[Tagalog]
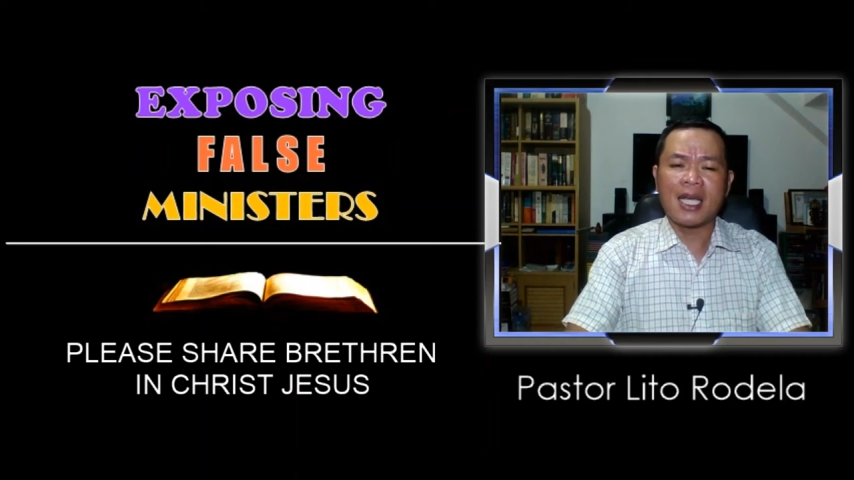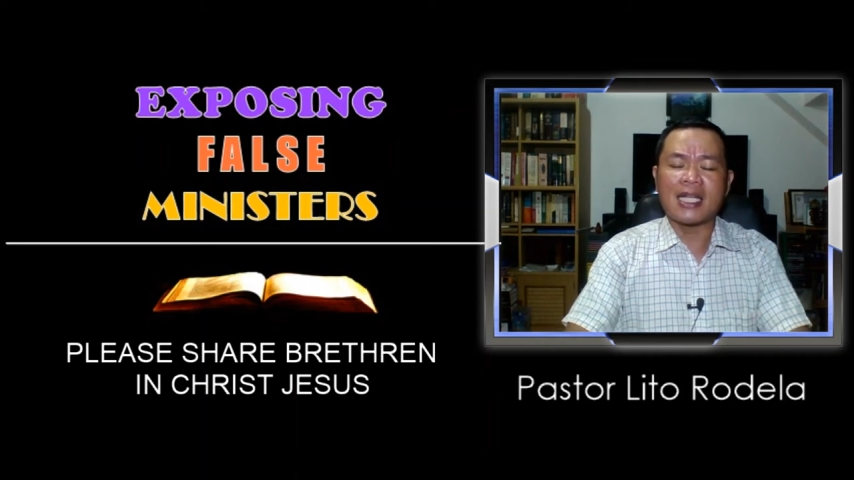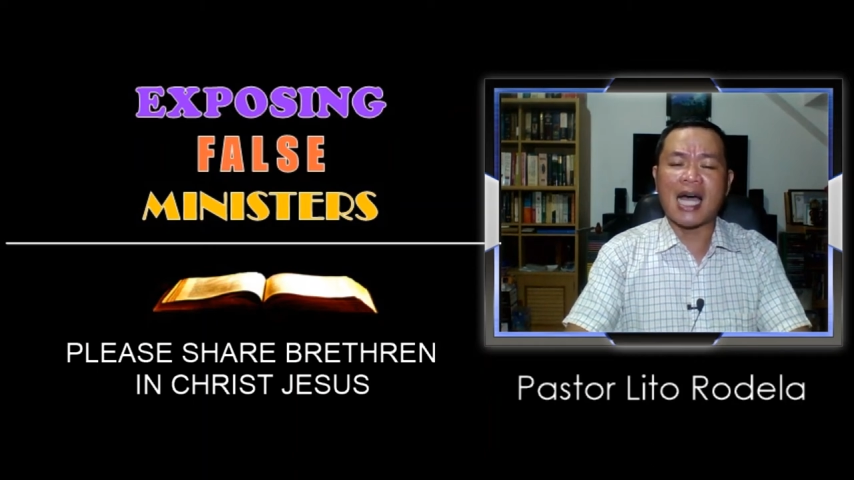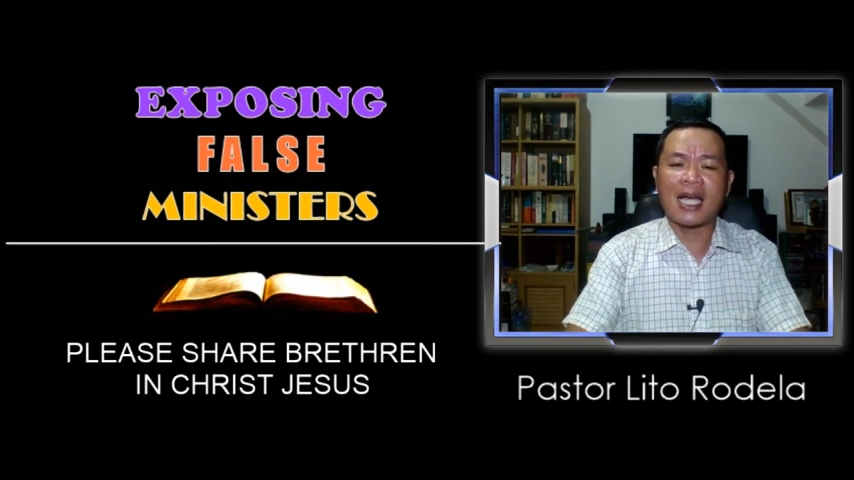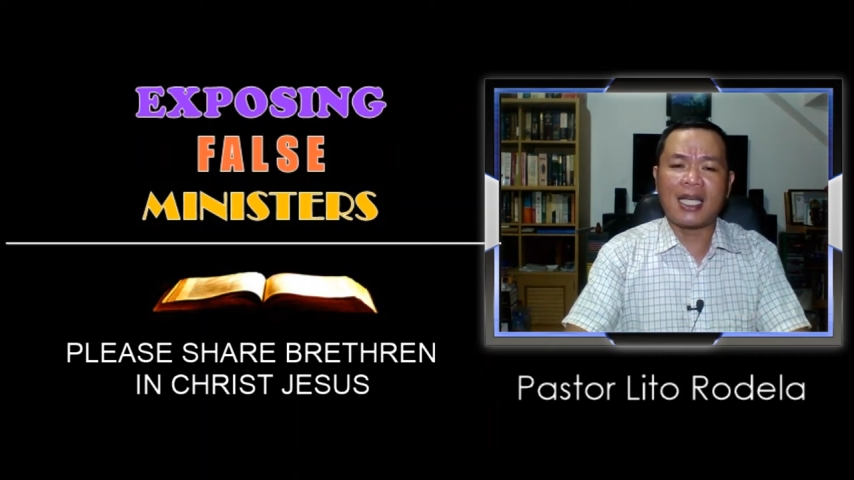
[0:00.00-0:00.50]

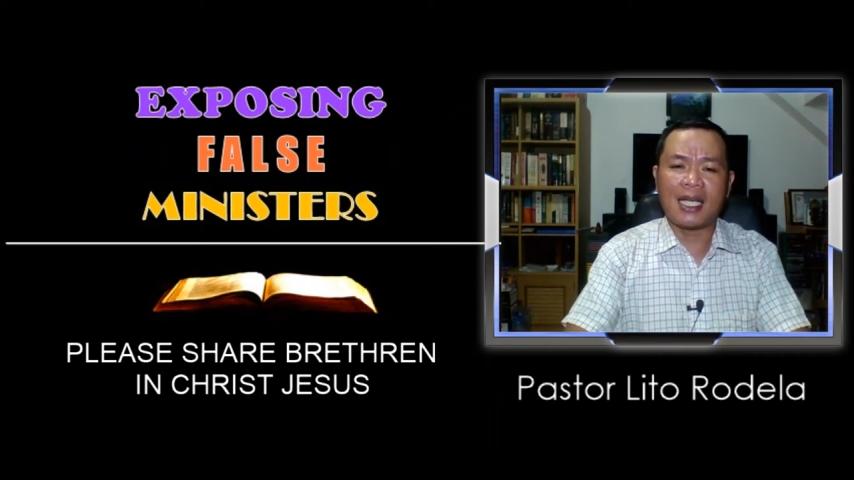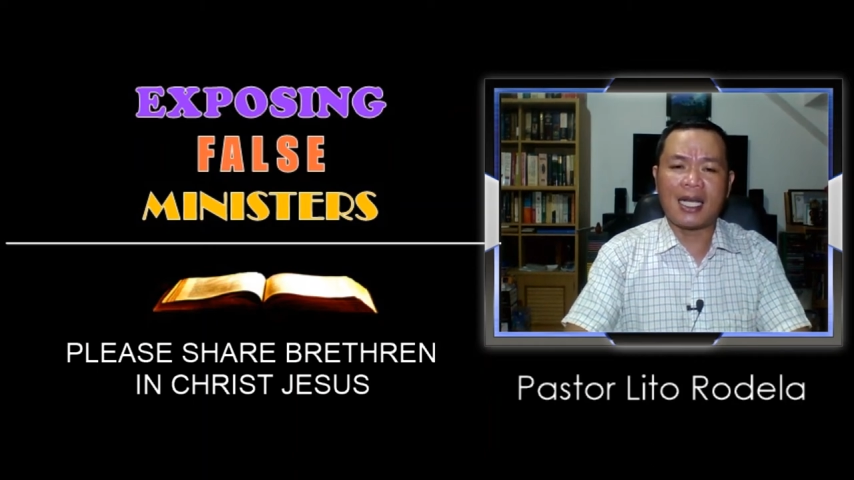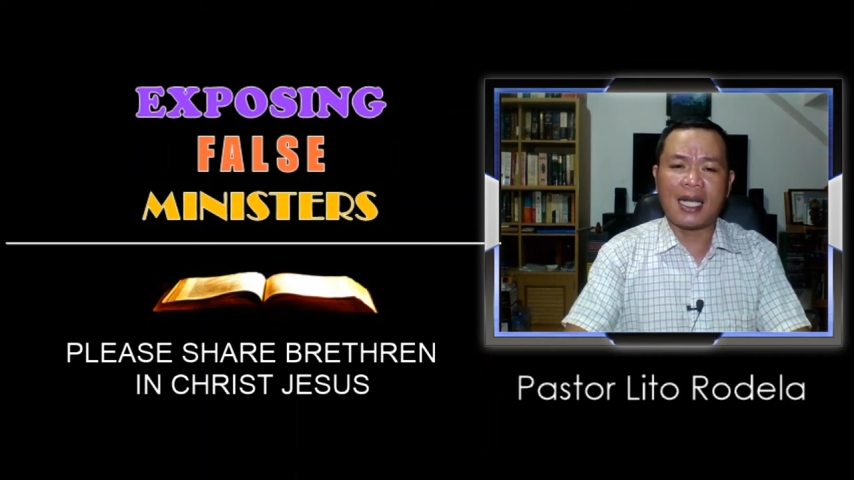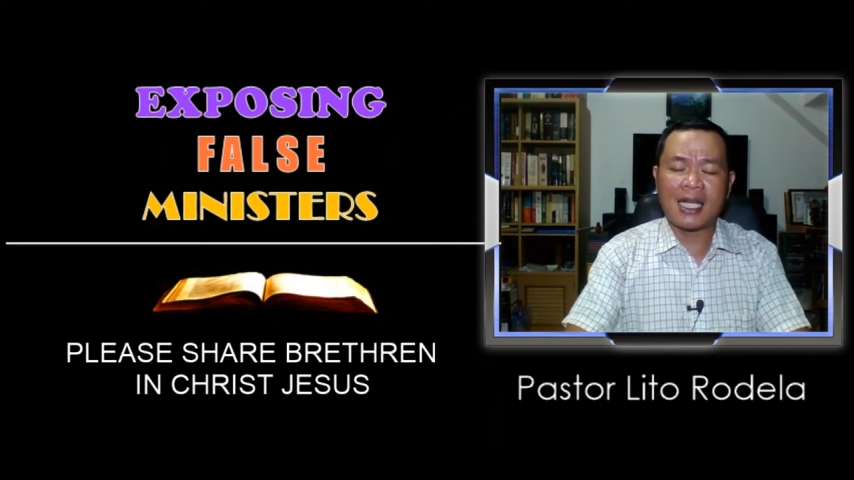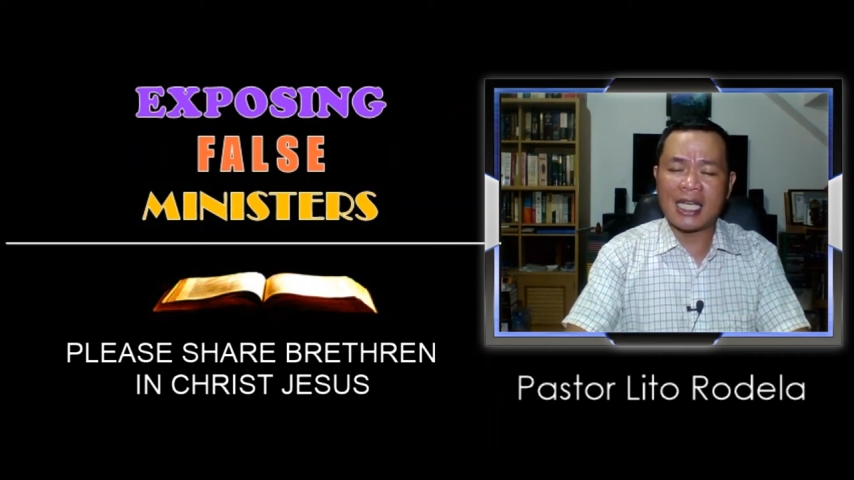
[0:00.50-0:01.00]

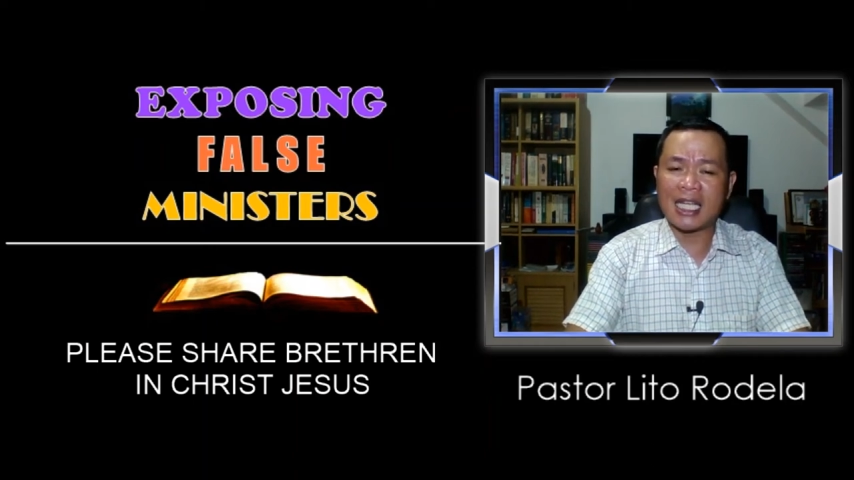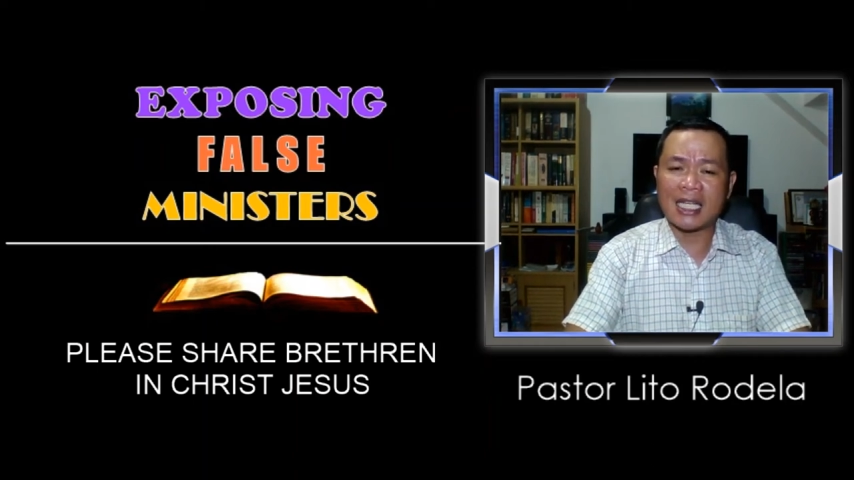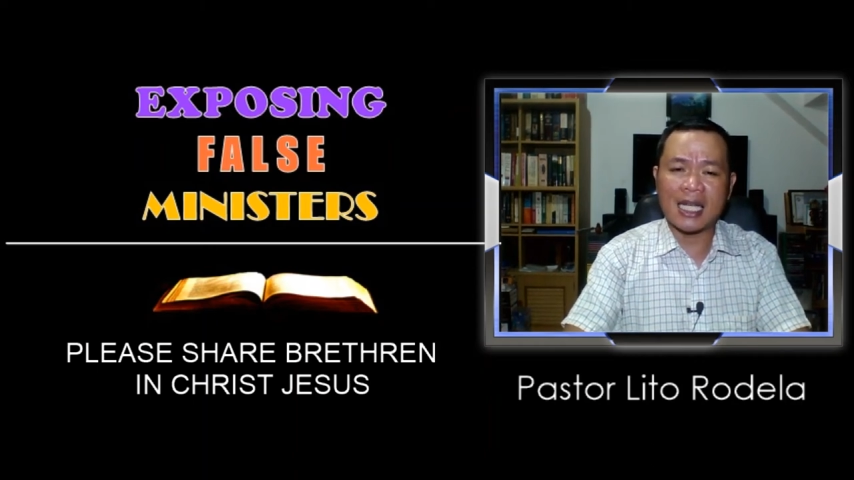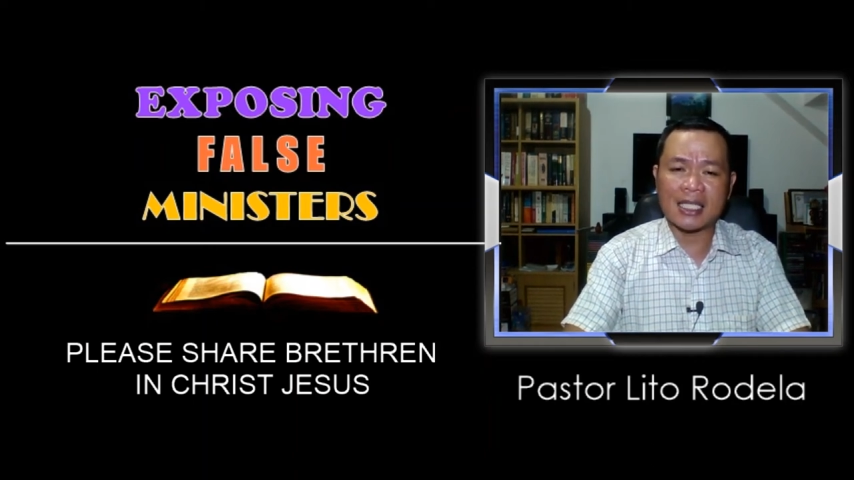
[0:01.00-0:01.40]
dahil hin,